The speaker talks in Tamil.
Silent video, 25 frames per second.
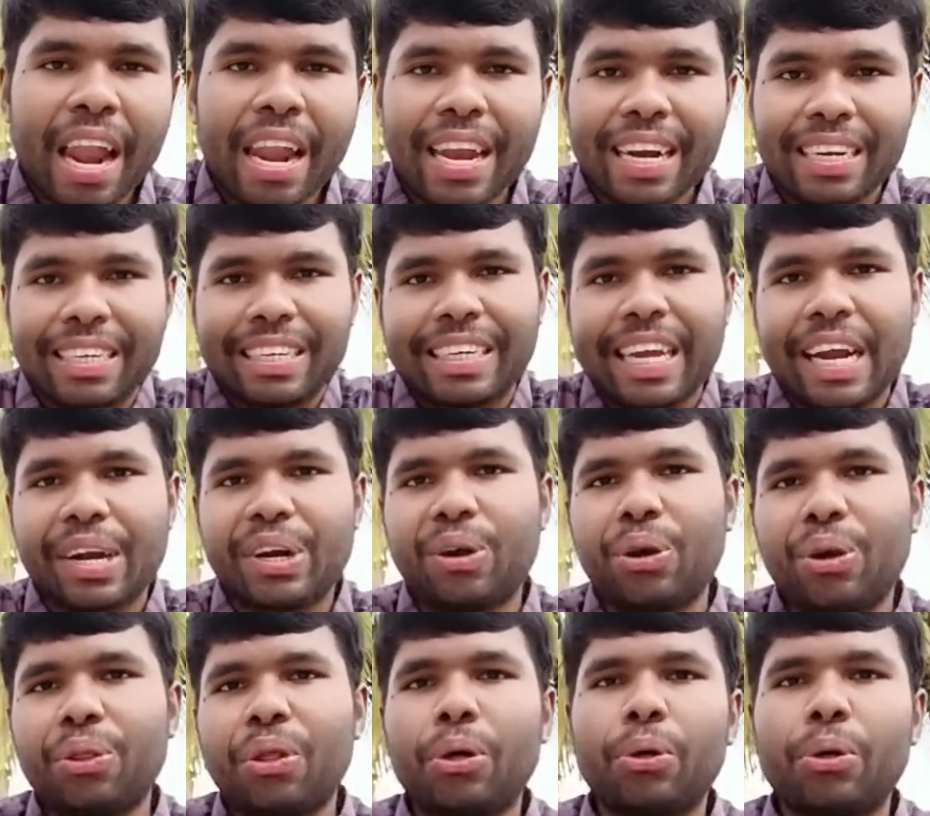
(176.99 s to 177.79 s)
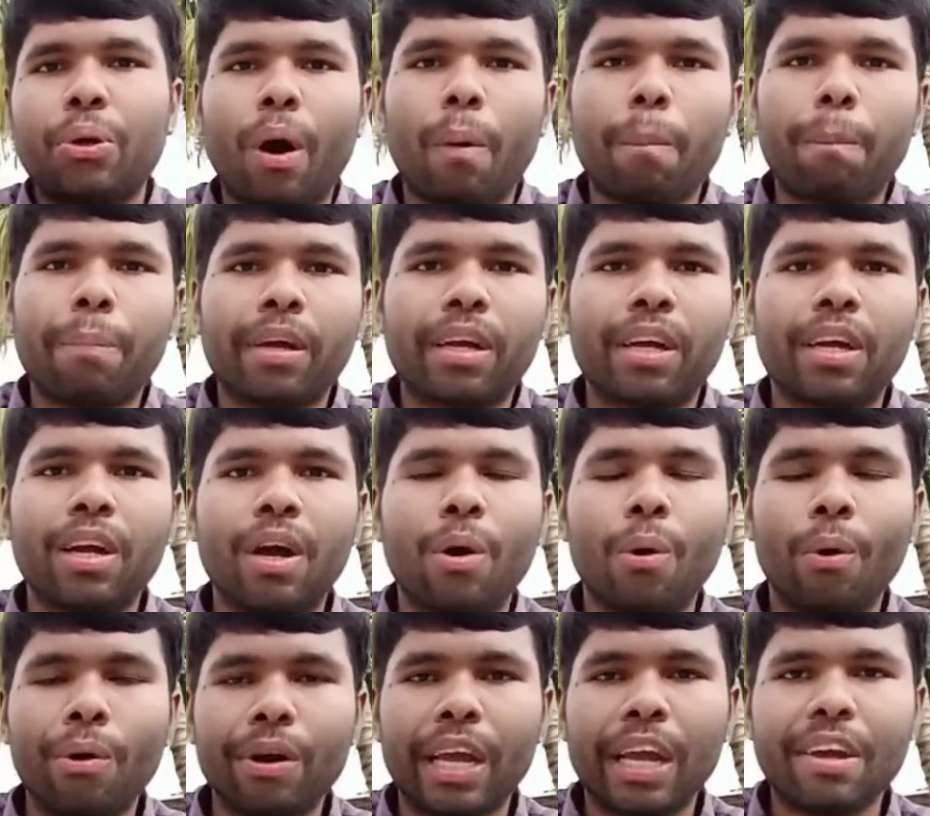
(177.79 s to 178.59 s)
லெட்ஸ் கெட் இட் த டாபிக்
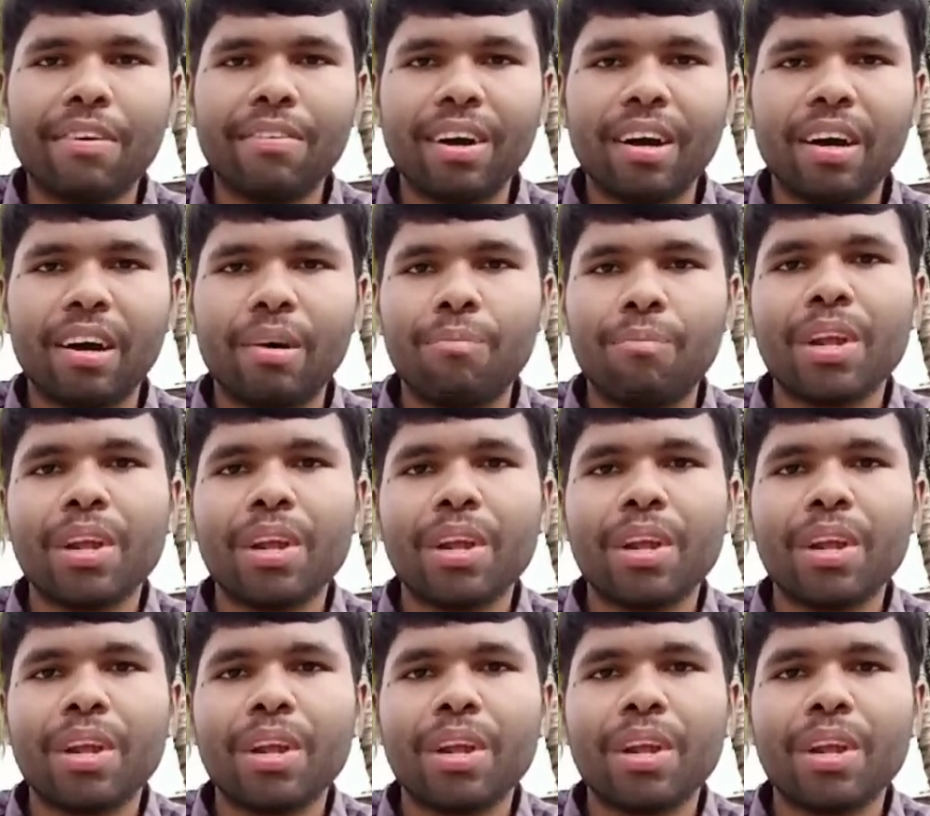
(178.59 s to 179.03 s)
ஓகேவா